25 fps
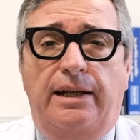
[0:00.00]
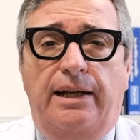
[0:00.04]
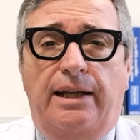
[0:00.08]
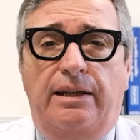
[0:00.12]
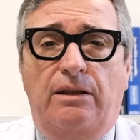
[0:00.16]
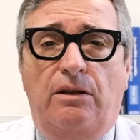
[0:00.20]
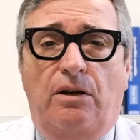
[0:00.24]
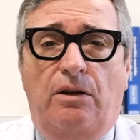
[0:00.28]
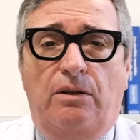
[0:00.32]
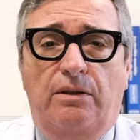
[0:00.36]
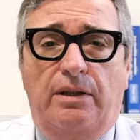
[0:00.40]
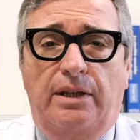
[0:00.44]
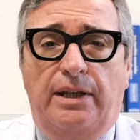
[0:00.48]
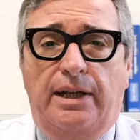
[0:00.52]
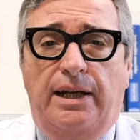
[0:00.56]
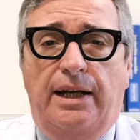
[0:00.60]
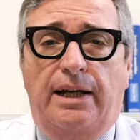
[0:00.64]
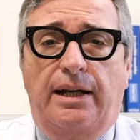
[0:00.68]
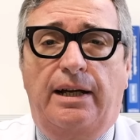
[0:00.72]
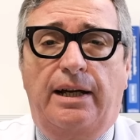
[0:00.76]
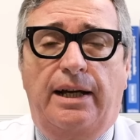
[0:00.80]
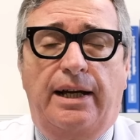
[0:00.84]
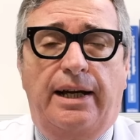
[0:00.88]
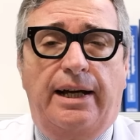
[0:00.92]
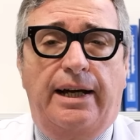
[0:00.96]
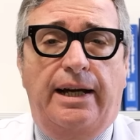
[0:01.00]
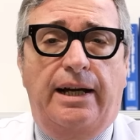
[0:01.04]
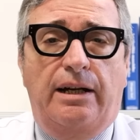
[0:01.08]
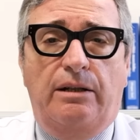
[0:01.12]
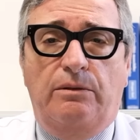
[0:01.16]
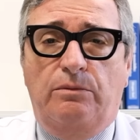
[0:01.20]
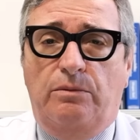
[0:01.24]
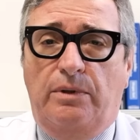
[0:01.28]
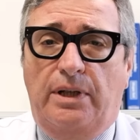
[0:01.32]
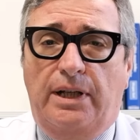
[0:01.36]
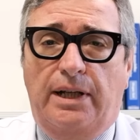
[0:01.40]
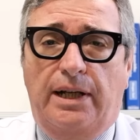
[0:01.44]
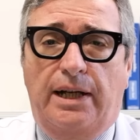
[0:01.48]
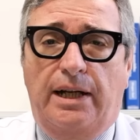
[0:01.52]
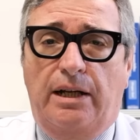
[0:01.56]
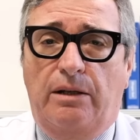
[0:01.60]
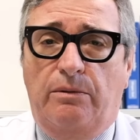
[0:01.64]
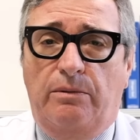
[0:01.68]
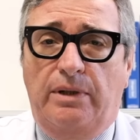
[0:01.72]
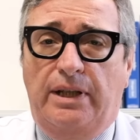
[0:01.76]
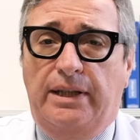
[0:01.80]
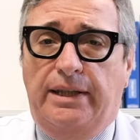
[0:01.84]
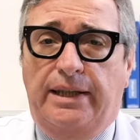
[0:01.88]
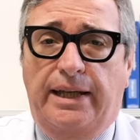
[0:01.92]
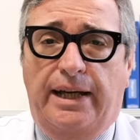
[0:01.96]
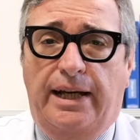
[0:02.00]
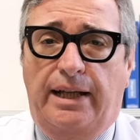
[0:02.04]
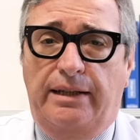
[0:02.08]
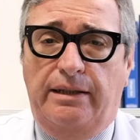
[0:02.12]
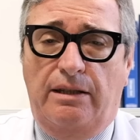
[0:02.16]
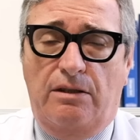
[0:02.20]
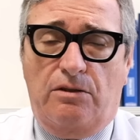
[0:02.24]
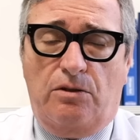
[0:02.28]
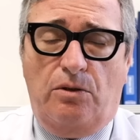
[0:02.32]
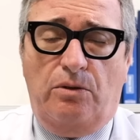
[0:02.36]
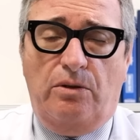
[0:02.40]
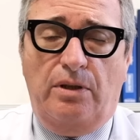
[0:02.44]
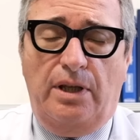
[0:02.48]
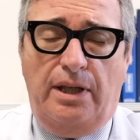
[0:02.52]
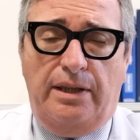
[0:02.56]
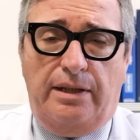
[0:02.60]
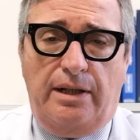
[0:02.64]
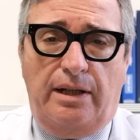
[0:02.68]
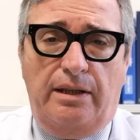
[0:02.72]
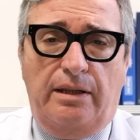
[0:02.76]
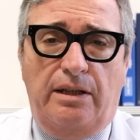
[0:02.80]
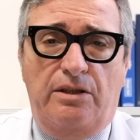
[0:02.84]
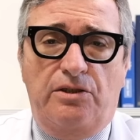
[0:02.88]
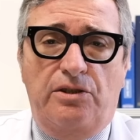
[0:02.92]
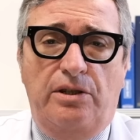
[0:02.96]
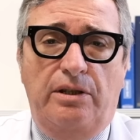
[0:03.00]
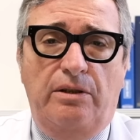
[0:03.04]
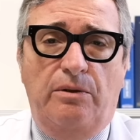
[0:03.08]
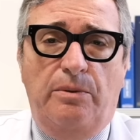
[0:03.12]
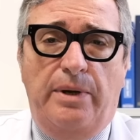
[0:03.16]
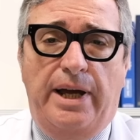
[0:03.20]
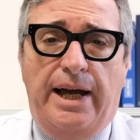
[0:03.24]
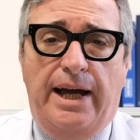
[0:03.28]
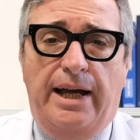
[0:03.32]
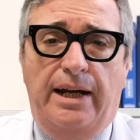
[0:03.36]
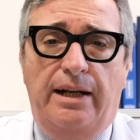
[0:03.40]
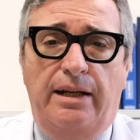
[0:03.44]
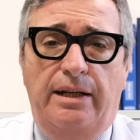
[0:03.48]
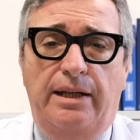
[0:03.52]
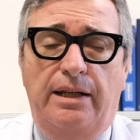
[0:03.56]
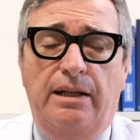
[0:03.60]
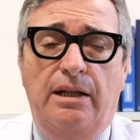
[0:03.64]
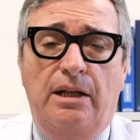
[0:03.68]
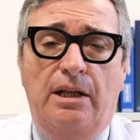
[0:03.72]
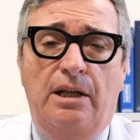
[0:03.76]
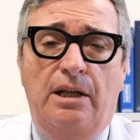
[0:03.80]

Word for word: la donna ha una, un'età al di sotto dei 35 anni.